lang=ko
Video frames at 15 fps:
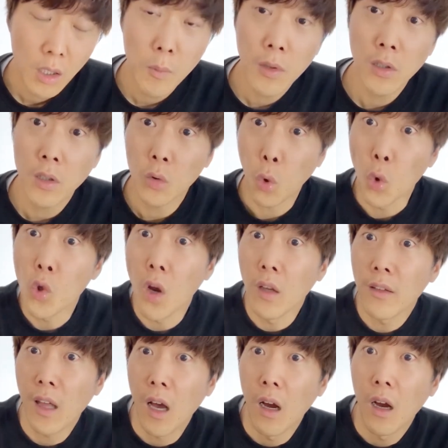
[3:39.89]
그러면서 이제
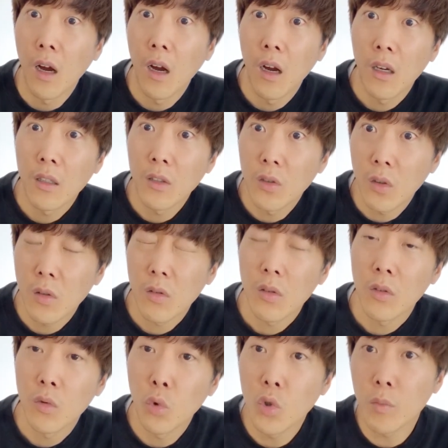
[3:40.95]
동영상, 그죠?
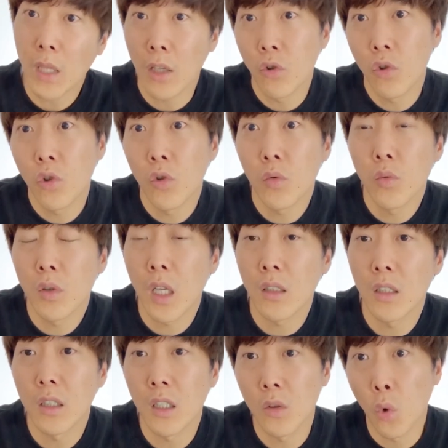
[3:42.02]
요즘 다
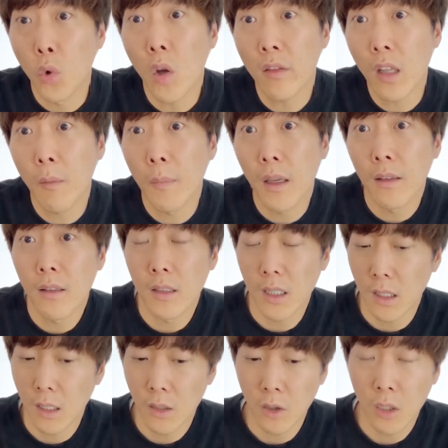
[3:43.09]
유튜브라든지 동영상
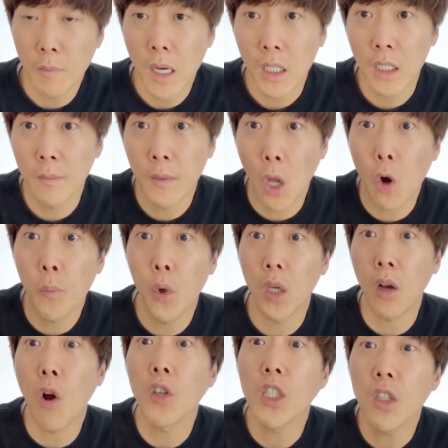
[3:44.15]
베이스잖아요. 그만큼
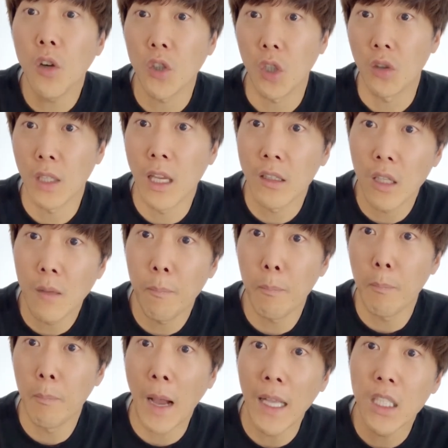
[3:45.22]
대역폭이 커진 거죠. 데이터를
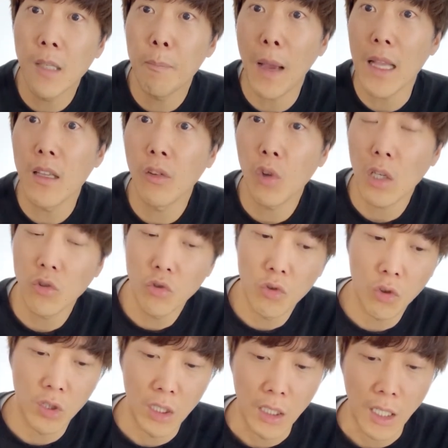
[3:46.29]
많이 빨리
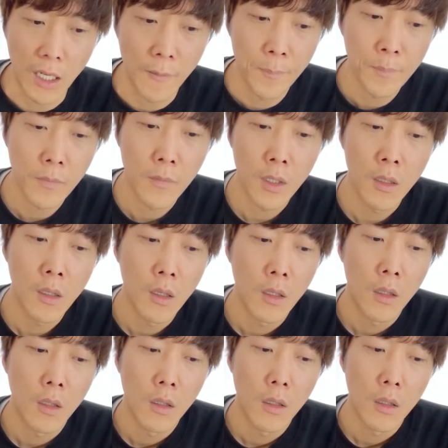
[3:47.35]
쏴주는 거니까.
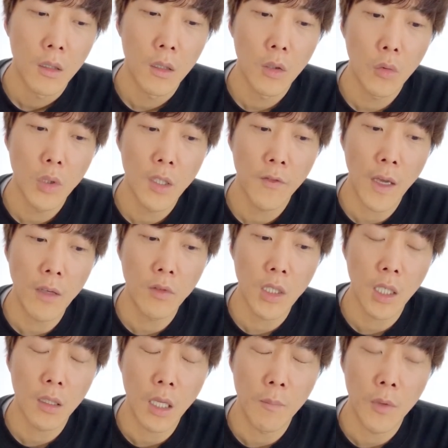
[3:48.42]
그리고 이제
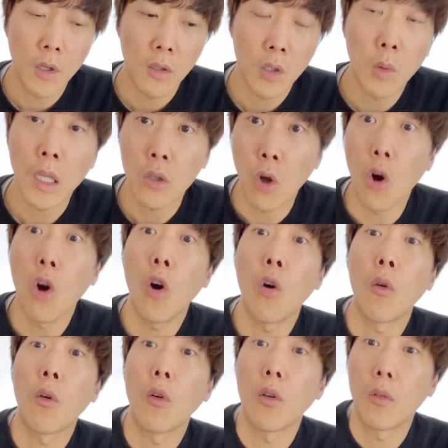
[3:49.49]
5G가 되면 그보다
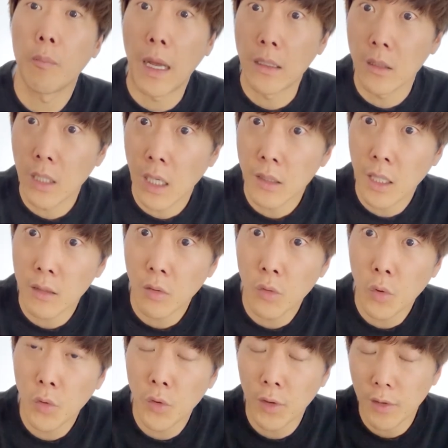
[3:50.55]
더 많은
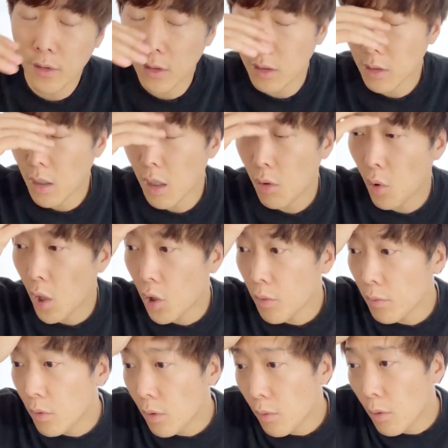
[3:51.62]
데이터를 쓸 수 있으니까
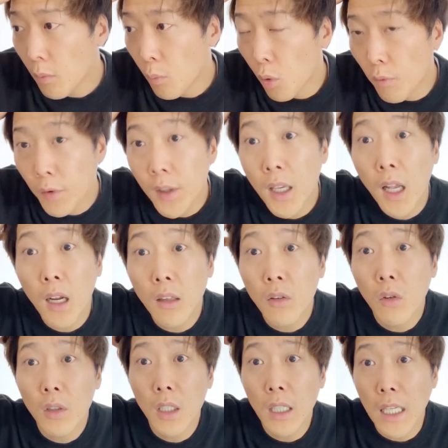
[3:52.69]
과연 뭐 VR
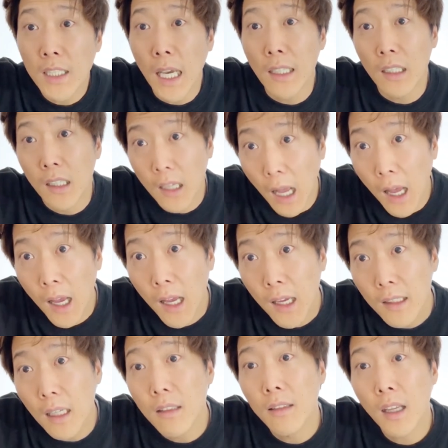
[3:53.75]
같은 것도 되지
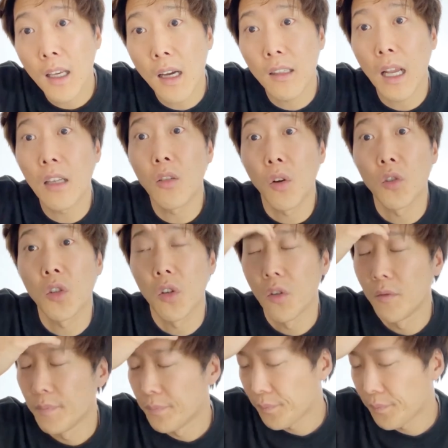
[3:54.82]
않을까라는 생각을 하는 거죠.